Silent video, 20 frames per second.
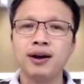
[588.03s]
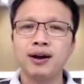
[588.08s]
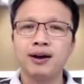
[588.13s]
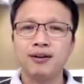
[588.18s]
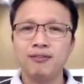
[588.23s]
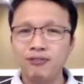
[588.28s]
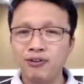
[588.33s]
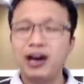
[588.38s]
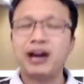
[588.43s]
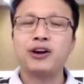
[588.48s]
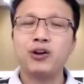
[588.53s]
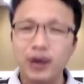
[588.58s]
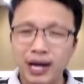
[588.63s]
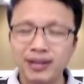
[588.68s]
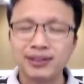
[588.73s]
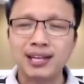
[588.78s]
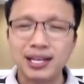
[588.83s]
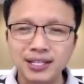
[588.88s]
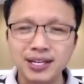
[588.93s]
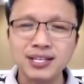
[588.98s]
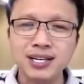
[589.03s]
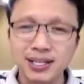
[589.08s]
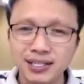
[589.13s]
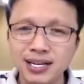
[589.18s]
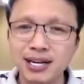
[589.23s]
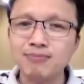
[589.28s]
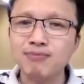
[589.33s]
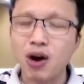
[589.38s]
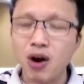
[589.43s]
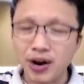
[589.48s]
và rồi anh ta sẽ dần
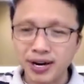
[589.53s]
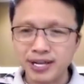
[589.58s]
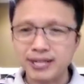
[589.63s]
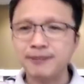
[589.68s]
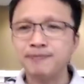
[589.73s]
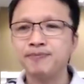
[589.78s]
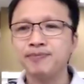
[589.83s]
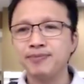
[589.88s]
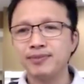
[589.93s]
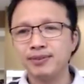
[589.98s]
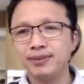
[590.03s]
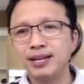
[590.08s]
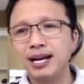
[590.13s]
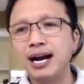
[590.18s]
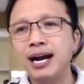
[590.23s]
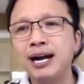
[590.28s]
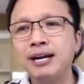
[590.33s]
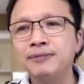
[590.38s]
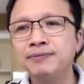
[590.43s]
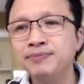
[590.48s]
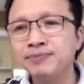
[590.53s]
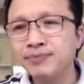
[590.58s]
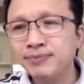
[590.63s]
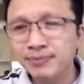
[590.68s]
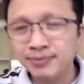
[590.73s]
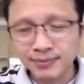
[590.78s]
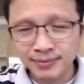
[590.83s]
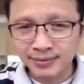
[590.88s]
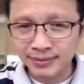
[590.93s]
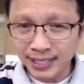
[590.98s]
dần bỏ đi đó
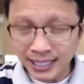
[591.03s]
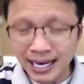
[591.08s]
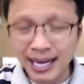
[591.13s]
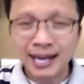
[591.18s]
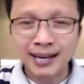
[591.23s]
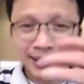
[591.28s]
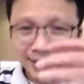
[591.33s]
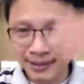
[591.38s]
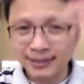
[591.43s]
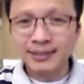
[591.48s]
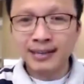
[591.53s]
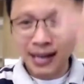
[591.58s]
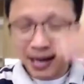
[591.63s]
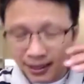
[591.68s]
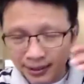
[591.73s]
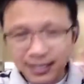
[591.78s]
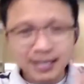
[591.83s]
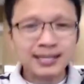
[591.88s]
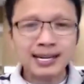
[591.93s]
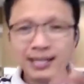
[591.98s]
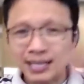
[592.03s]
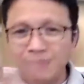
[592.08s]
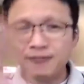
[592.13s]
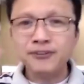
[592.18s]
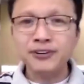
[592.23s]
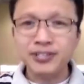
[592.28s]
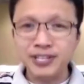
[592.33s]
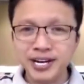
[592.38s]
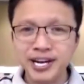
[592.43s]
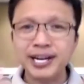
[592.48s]
tức là ở tất cả các
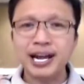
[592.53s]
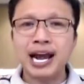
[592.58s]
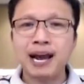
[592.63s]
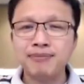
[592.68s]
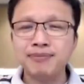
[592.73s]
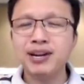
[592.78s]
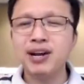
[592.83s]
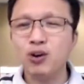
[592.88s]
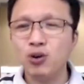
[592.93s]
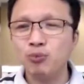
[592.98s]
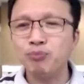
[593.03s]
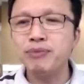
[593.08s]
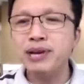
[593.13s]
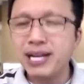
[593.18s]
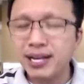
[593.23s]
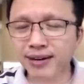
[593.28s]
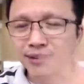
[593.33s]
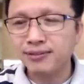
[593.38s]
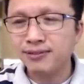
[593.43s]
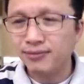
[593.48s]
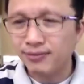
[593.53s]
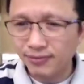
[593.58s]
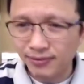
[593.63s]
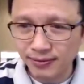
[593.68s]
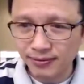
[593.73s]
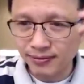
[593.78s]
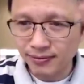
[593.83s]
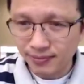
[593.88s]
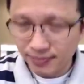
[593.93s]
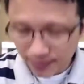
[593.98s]
phương diện em đều biết
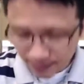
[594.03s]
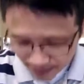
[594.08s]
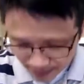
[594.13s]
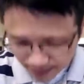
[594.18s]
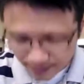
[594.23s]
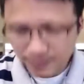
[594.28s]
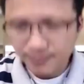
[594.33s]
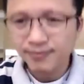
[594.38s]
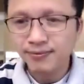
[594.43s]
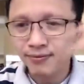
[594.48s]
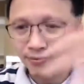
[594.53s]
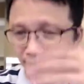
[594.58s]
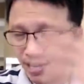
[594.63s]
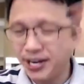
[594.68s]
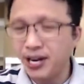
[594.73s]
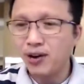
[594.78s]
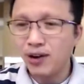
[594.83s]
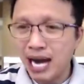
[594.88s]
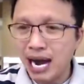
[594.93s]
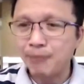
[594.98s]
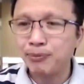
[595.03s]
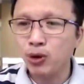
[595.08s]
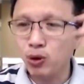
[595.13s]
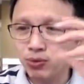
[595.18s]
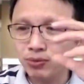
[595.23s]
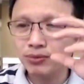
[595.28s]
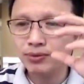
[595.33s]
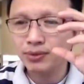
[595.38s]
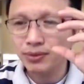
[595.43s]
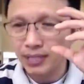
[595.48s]
và đều làm đúng
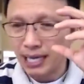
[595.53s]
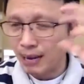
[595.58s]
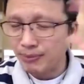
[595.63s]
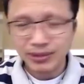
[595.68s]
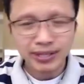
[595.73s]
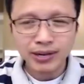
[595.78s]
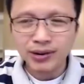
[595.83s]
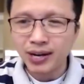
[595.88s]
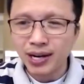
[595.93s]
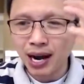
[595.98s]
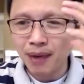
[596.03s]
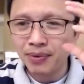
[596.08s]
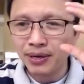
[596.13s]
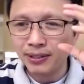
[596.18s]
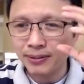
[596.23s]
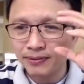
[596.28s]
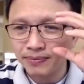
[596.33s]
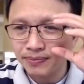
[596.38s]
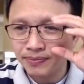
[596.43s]
thì em thấy nó khóc hết